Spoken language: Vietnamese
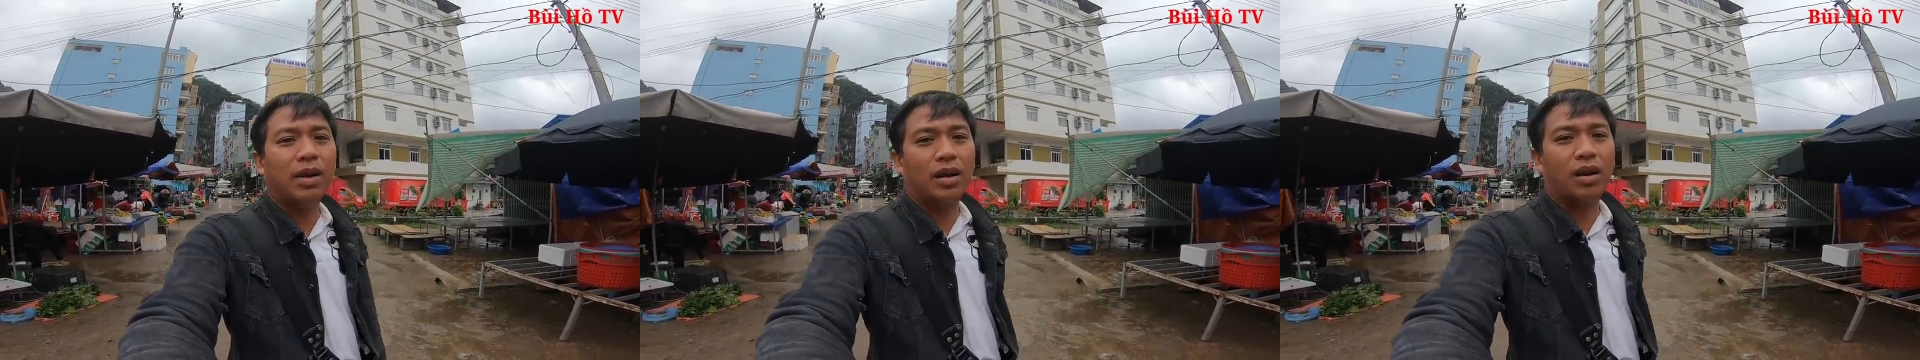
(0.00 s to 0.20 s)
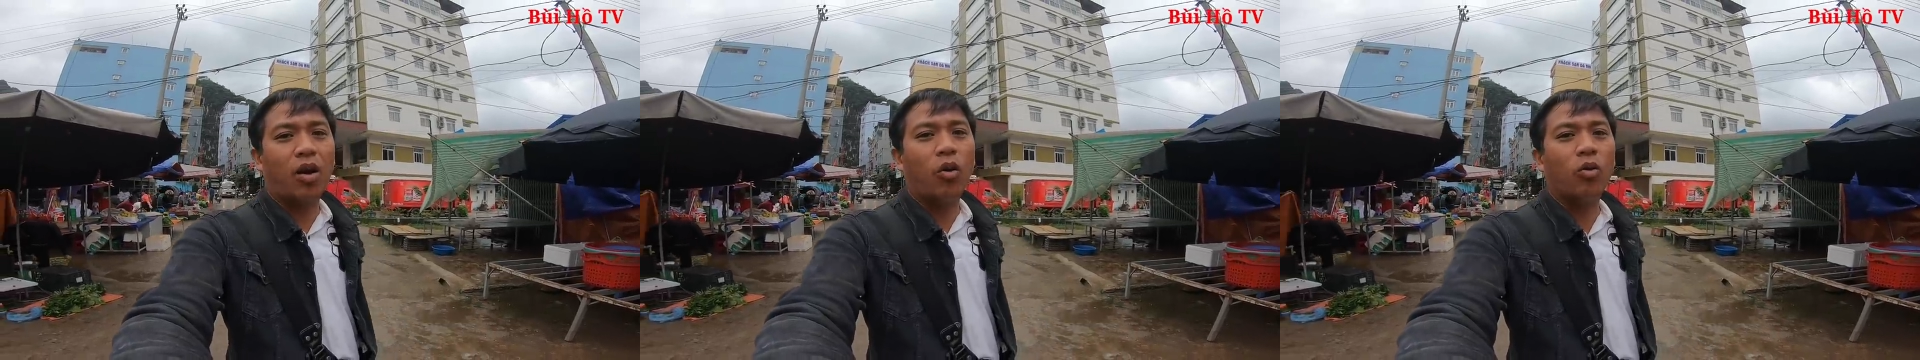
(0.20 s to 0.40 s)

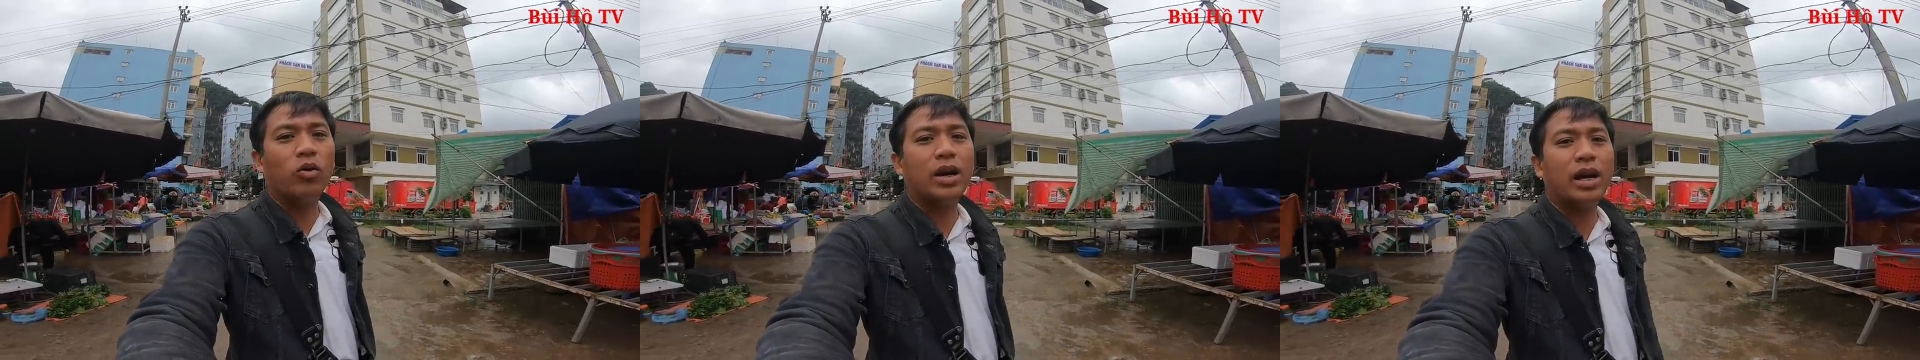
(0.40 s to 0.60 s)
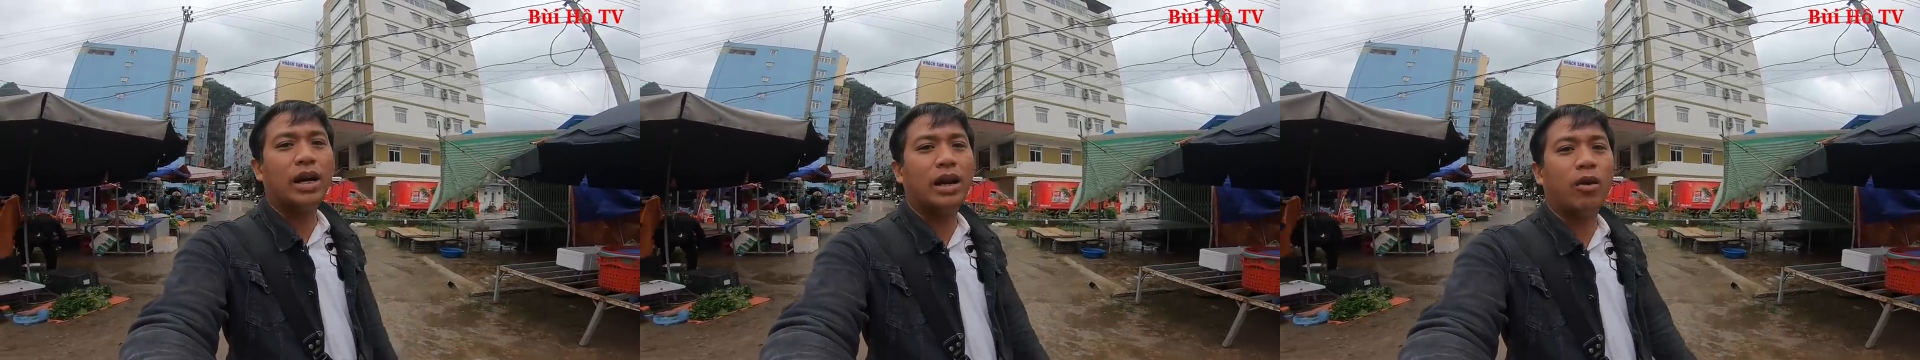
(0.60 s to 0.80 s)
mà cổ
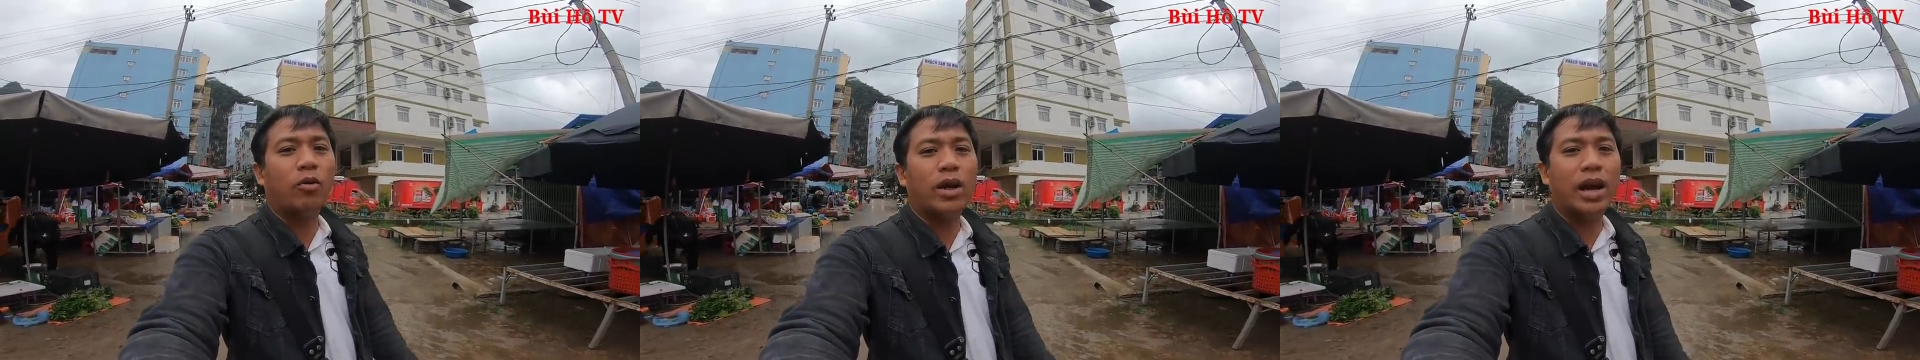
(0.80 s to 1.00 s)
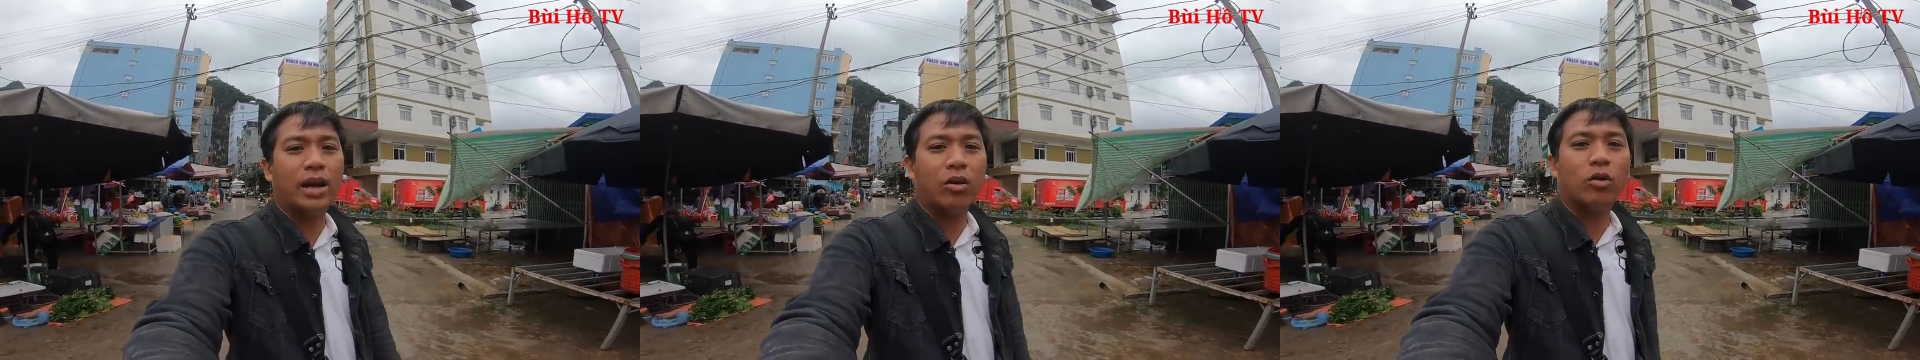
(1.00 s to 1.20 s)
rất là lâu
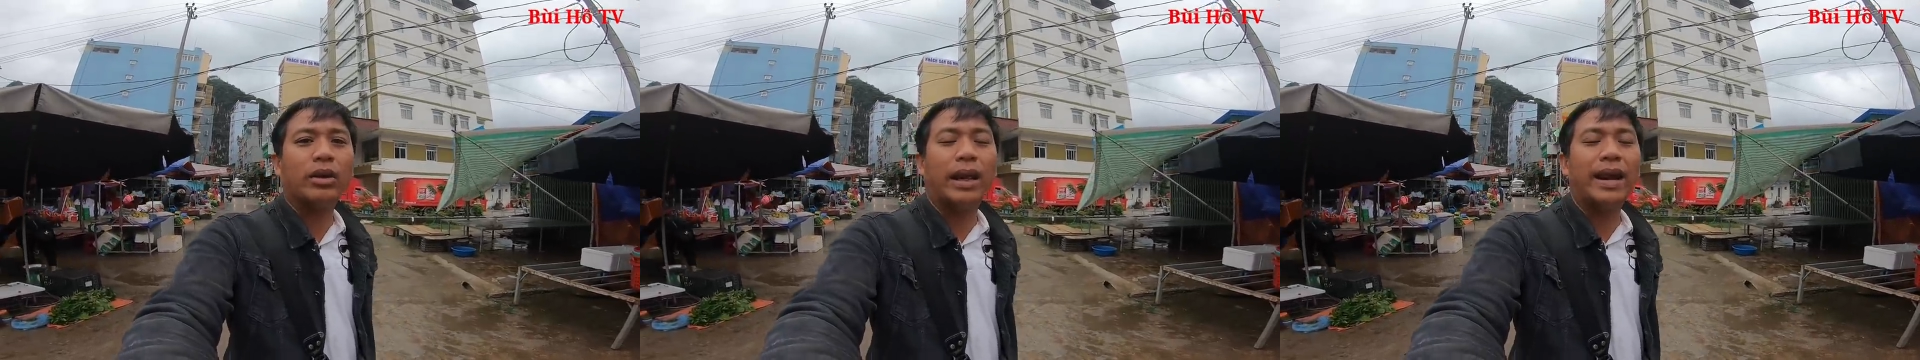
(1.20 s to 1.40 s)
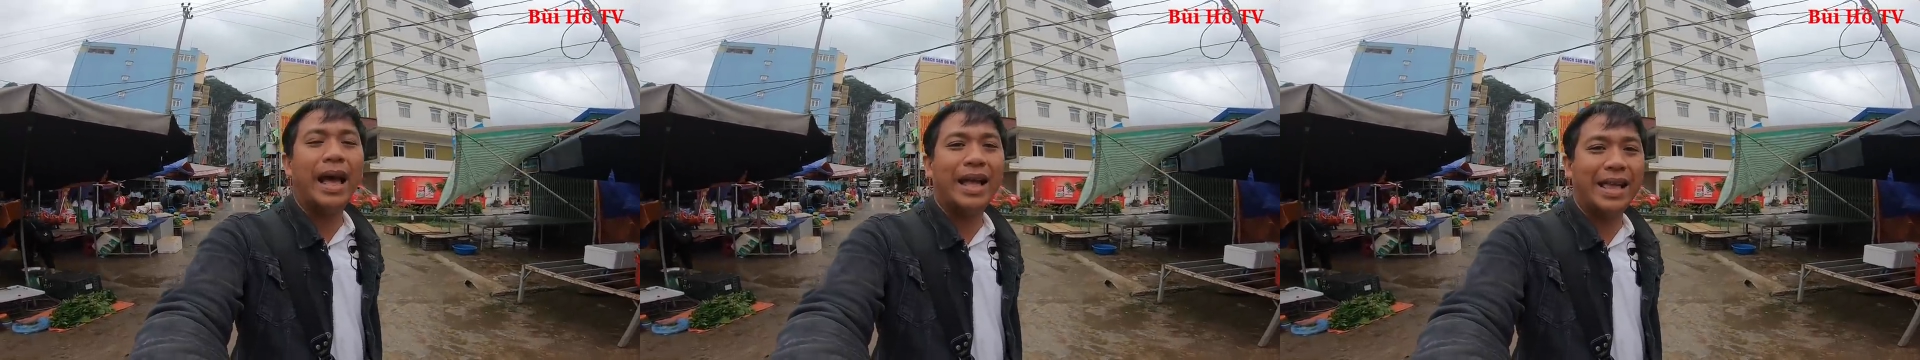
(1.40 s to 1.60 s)
đời của
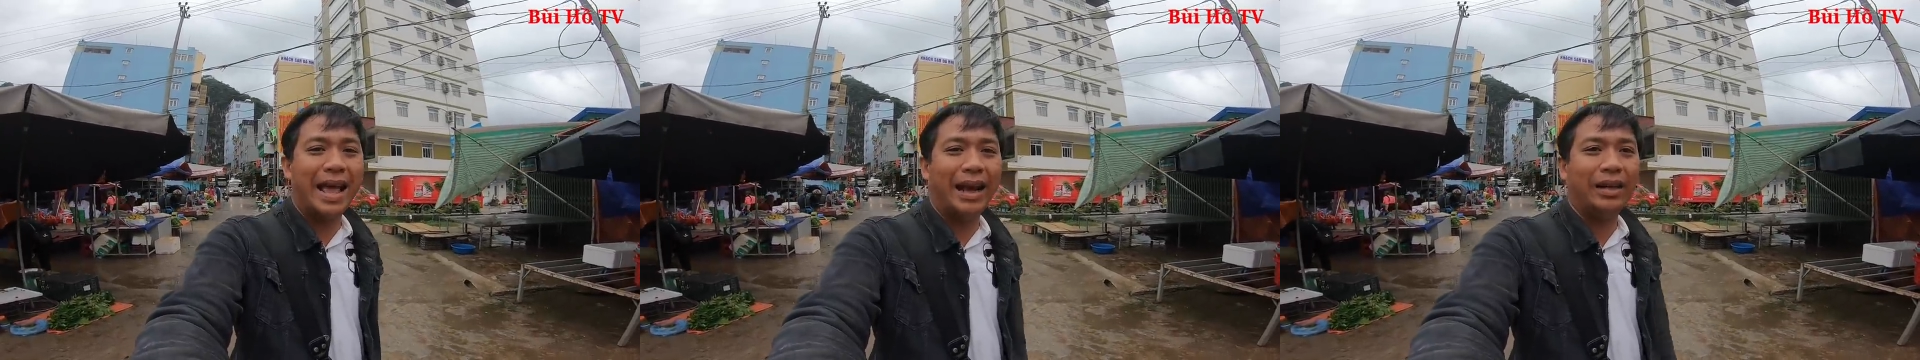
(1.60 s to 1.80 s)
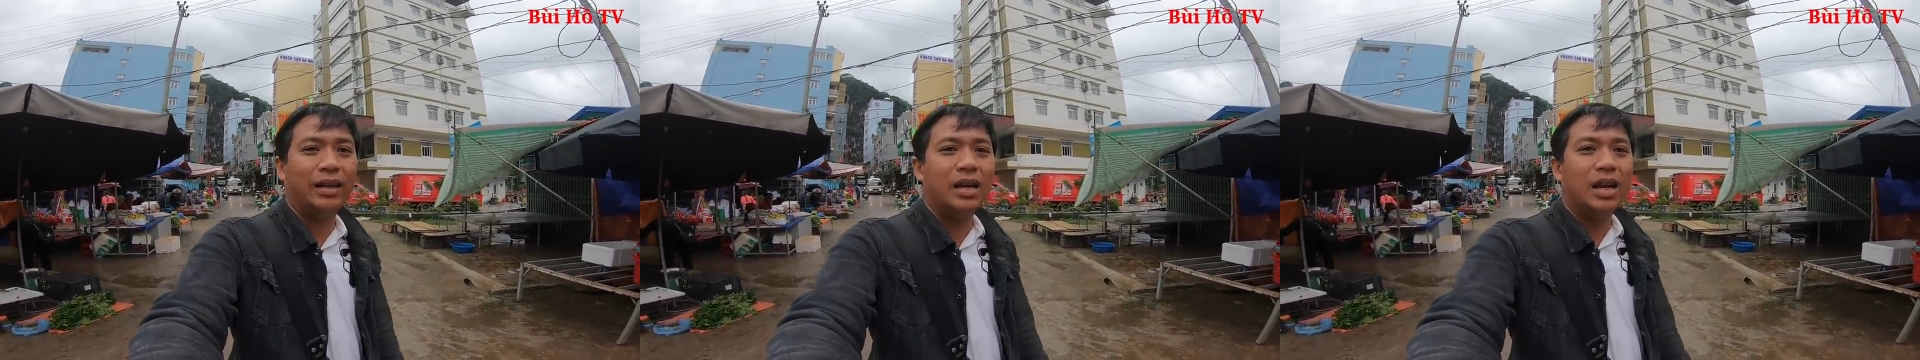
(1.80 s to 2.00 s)
tỉnh Hà
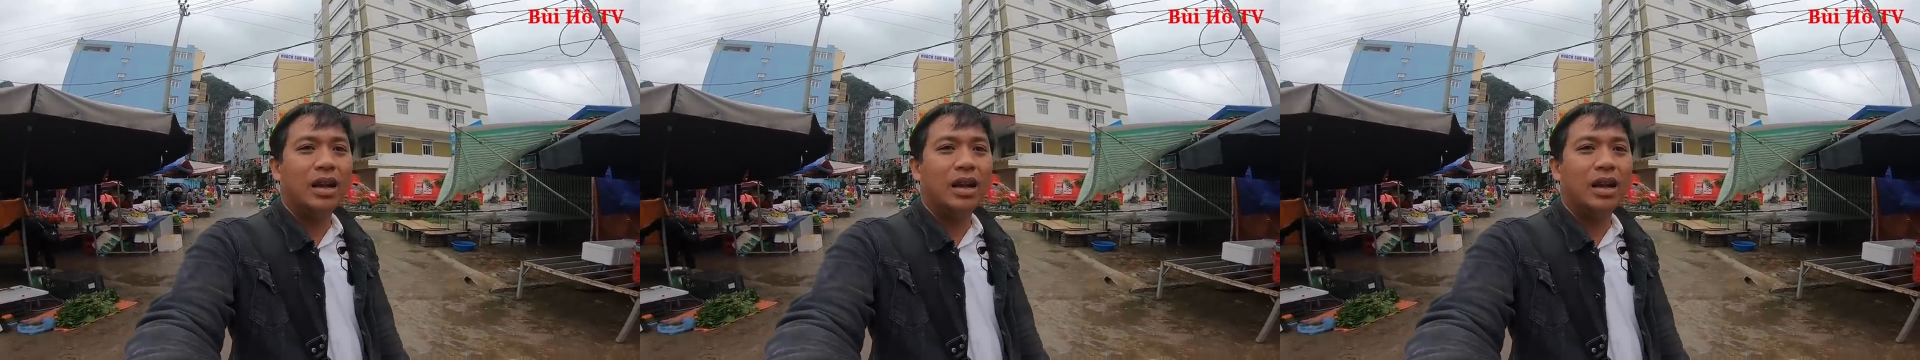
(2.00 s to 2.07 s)
Giang